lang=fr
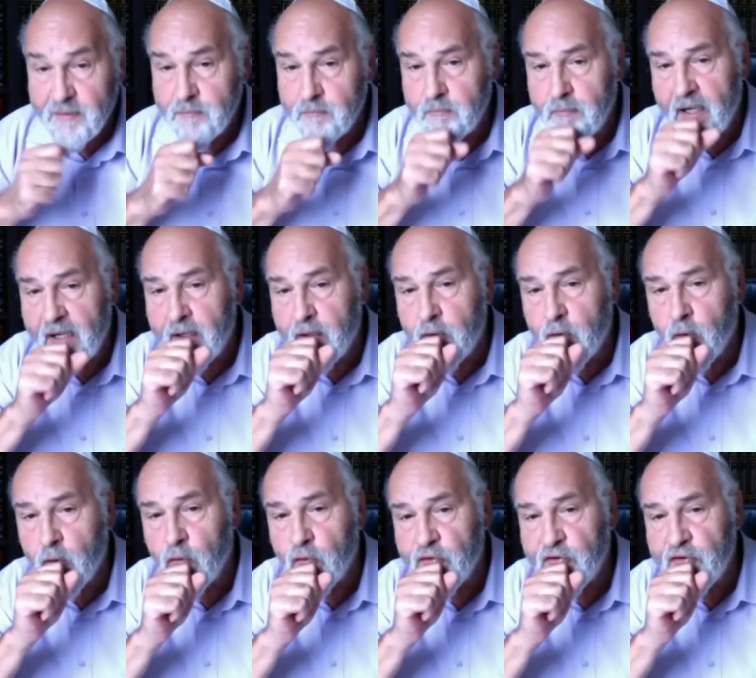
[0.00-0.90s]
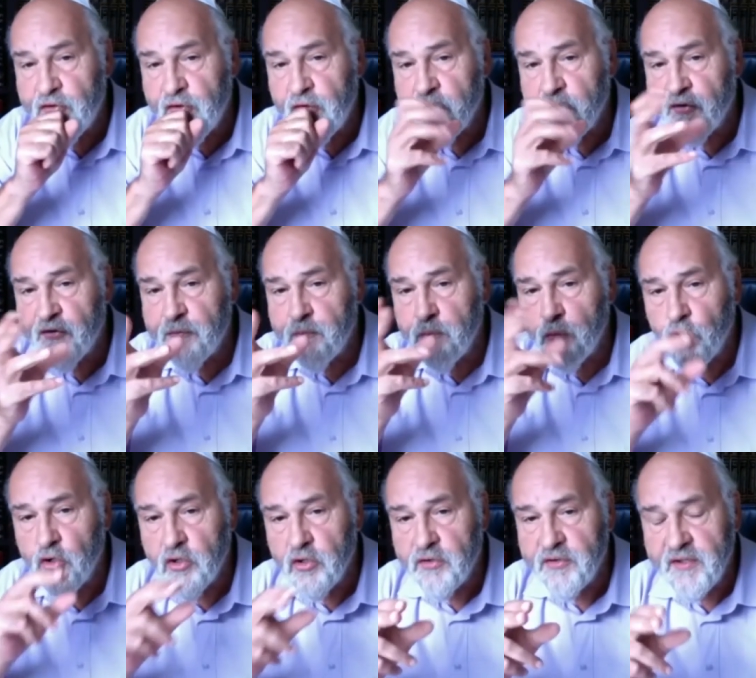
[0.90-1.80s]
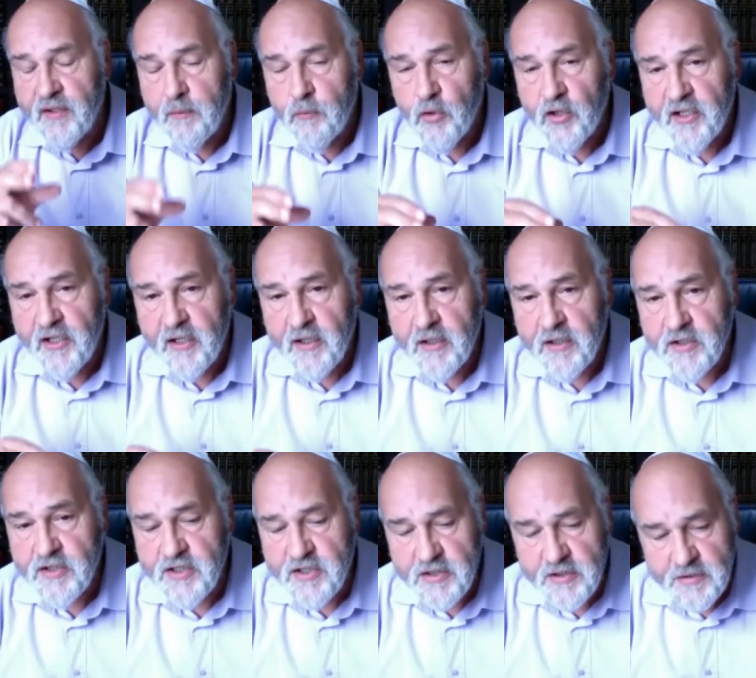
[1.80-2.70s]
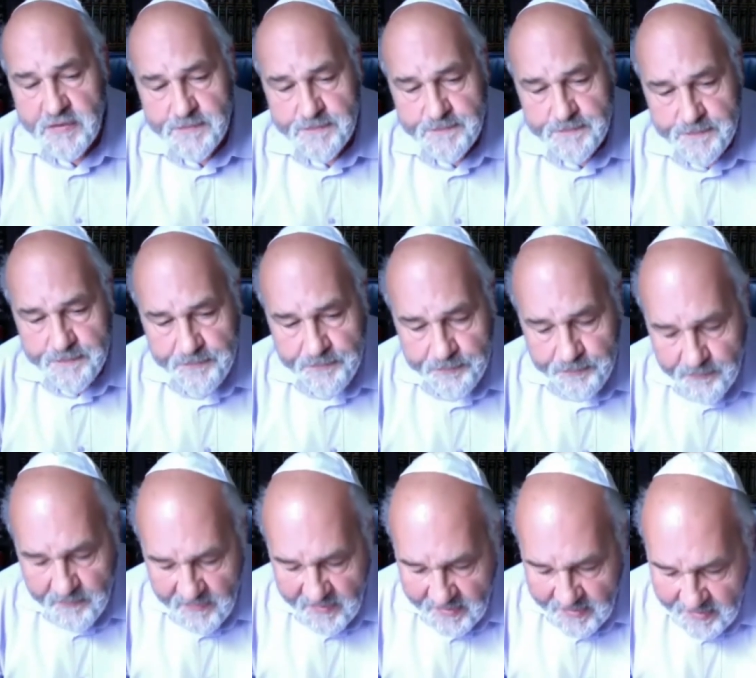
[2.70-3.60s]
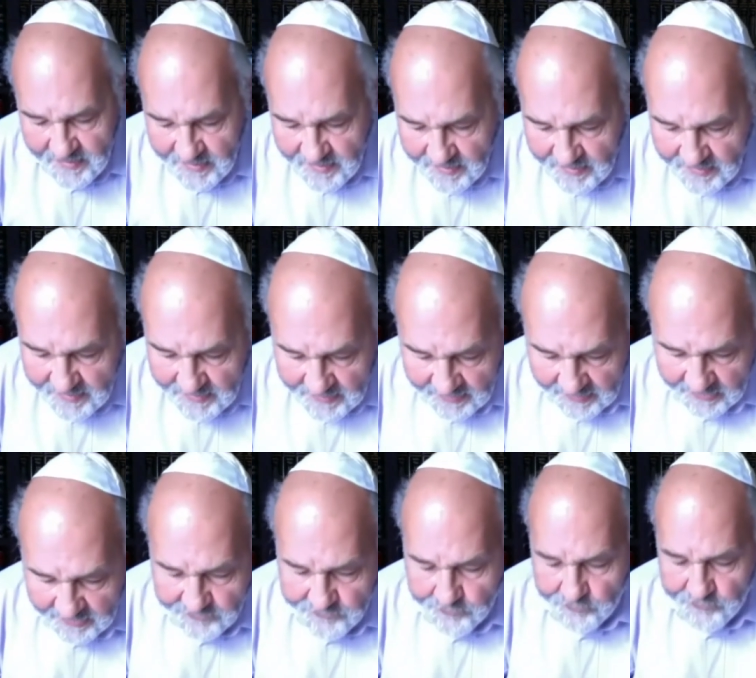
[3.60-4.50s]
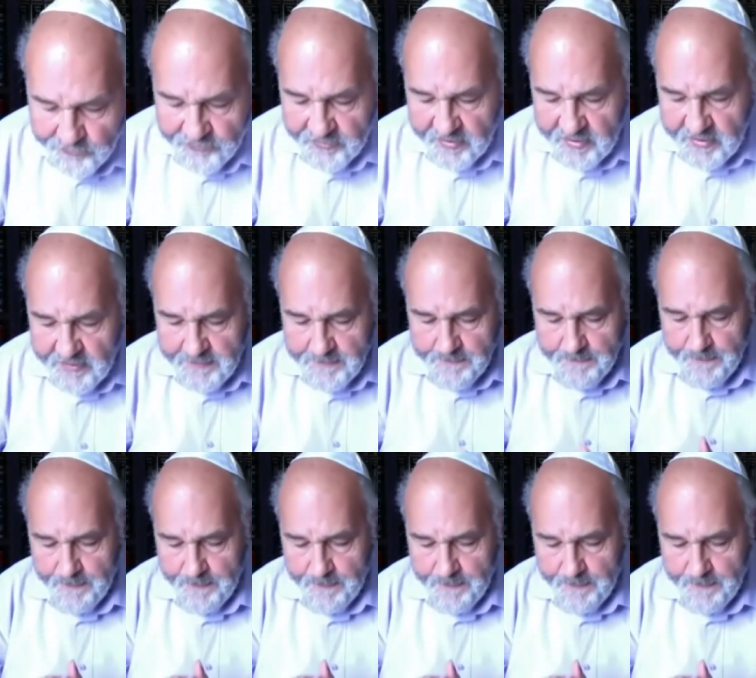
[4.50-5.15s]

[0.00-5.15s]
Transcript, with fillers: Ma conscience me rend témoignage. Et ceci